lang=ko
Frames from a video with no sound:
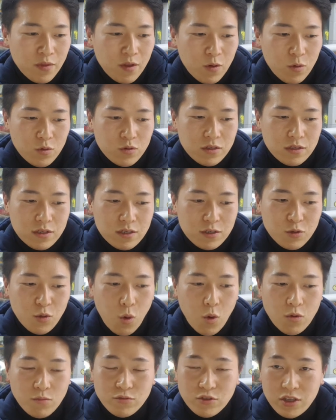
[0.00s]
오늘
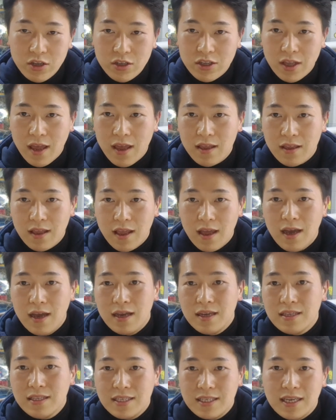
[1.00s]
돌문어에
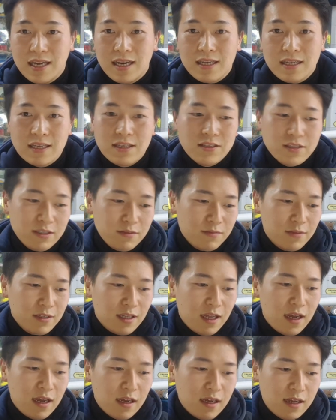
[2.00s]
대한
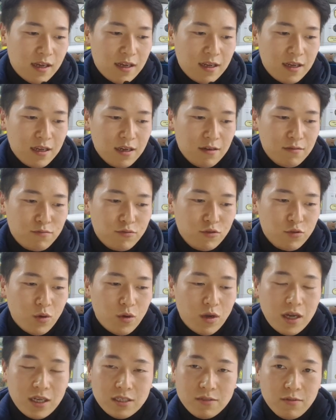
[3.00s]
이야기였습니다. 아,
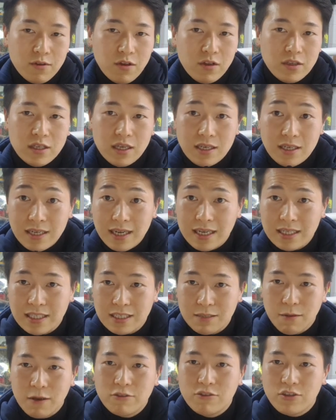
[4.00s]
부족하지만 굉장히
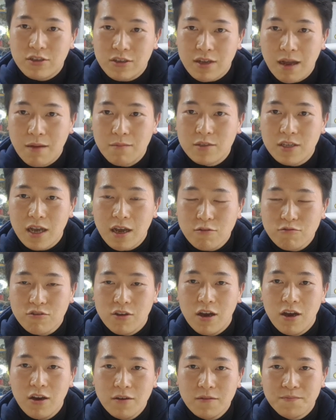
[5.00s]
끝까지 봐주셔서
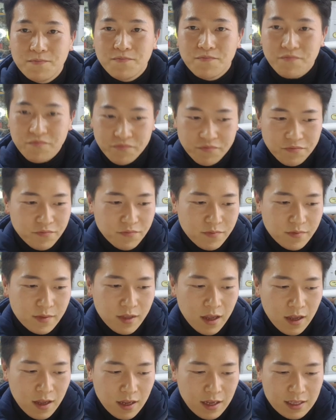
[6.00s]
감사하고요.
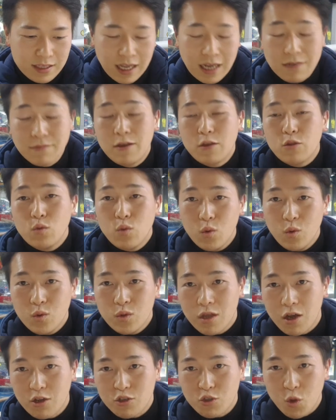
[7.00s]
다음에 또
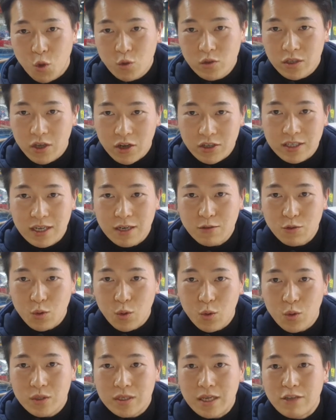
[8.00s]
더 좋은
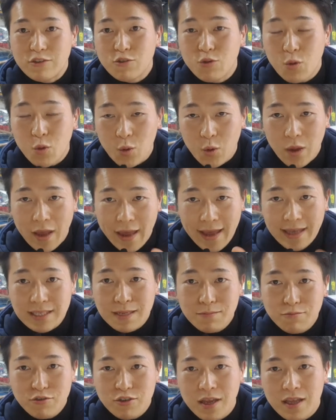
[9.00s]
영상으로 제주도
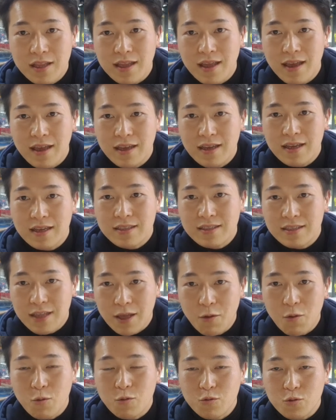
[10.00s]
해산물에 대한
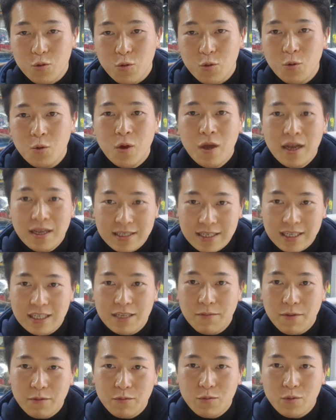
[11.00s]
내용으로
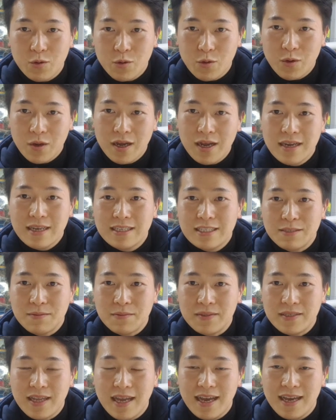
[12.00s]
찾아뵙도록
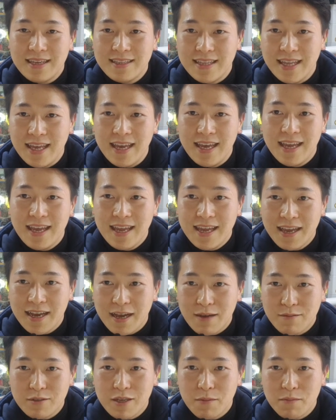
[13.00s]
하겠습니다. 네,
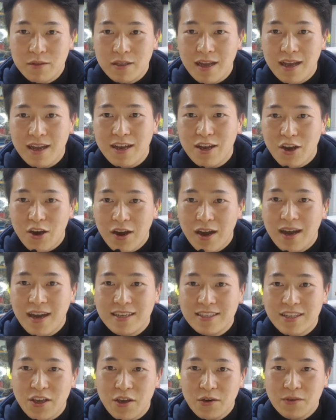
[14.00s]
감사합니다.
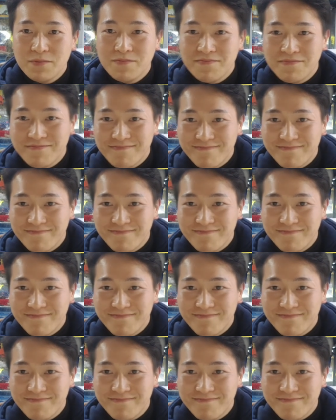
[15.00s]
건강하세요.